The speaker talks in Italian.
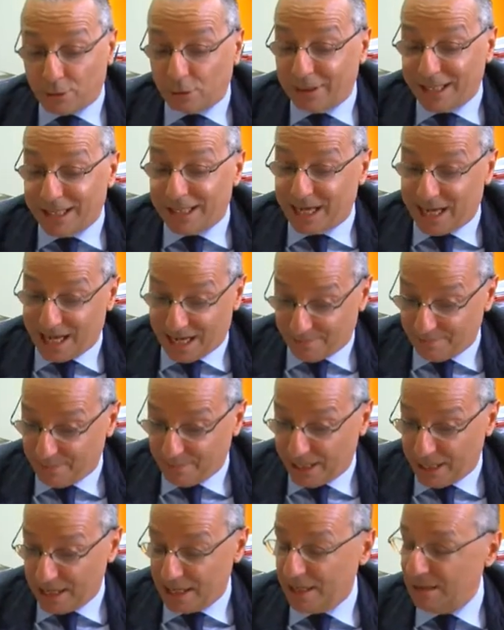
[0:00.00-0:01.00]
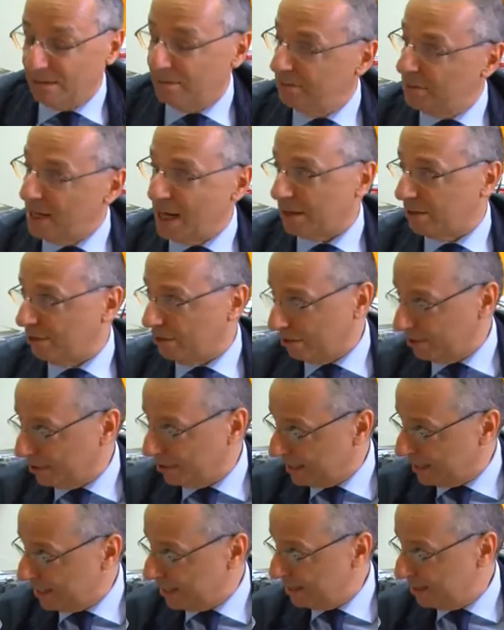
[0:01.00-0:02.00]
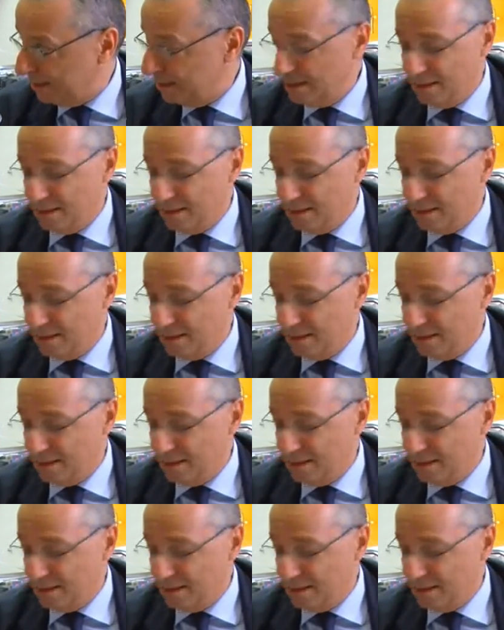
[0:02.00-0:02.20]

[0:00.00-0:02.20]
determina una cosa